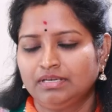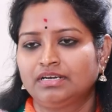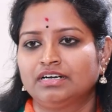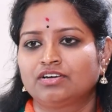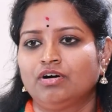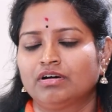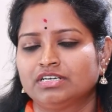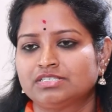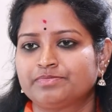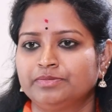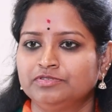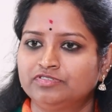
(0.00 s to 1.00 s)
ఇక్కడ కాంగ్రెస్
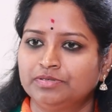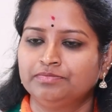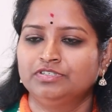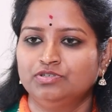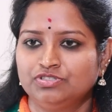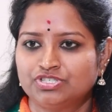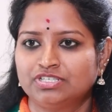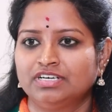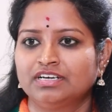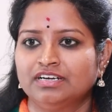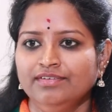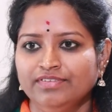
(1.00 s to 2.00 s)
ప్రభుత్వం
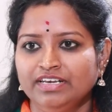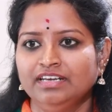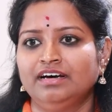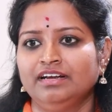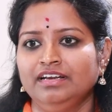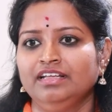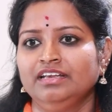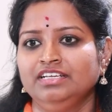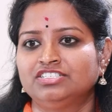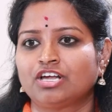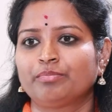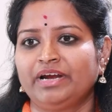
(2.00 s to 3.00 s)
వచ్చినాక వీళ్ళ అన్ని
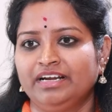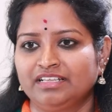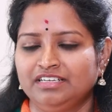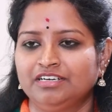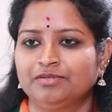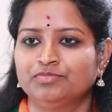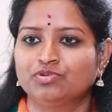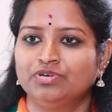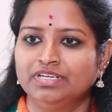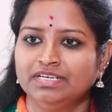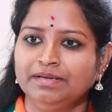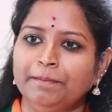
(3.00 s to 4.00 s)
నిజాలు బయటకు తీయడం
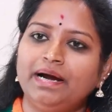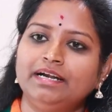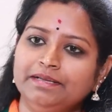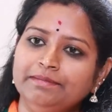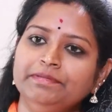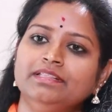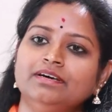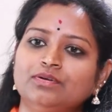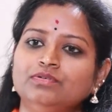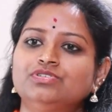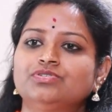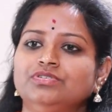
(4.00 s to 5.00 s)
తోటి పార్టీ మీద
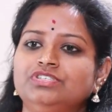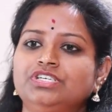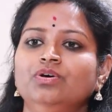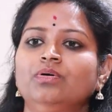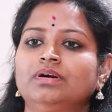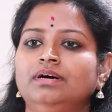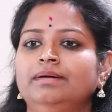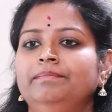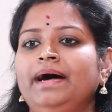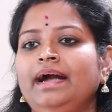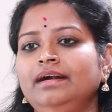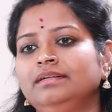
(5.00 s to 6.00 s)
రోజు రోజుకి ఒక
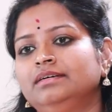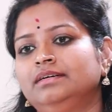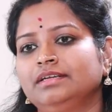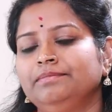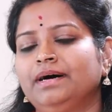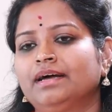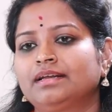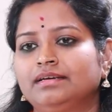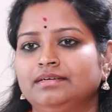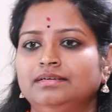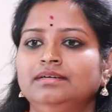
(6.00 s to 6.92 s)
బ్యాడ్ రిమార్క్